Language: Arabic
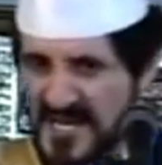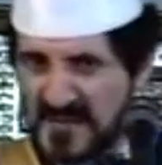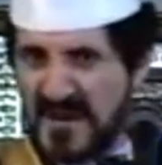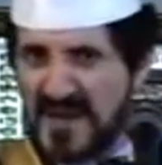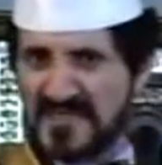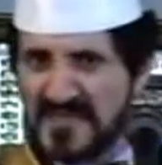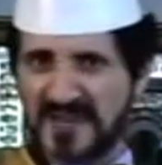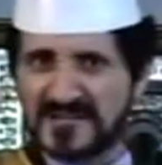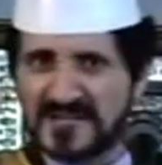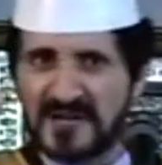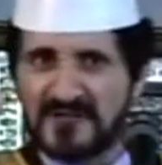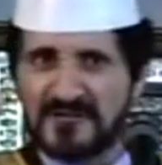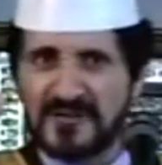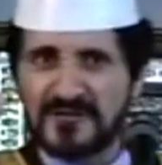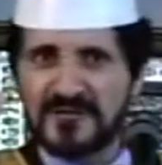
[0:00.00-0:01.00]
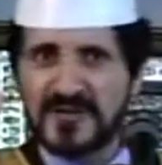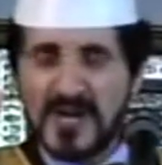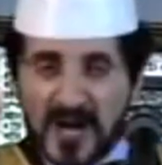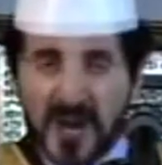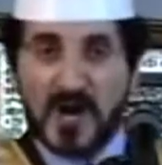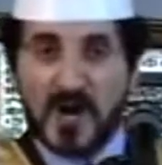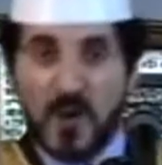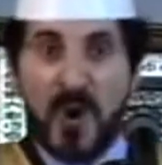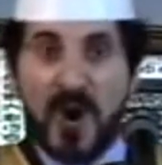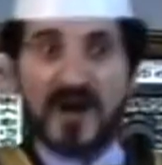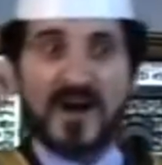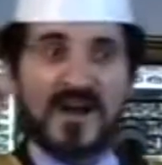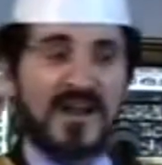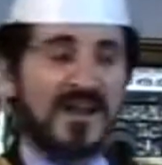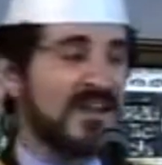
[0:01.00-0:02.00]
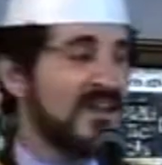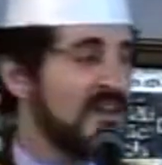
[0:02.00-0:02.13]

لماذا أنت خفيف؟ قال هو قال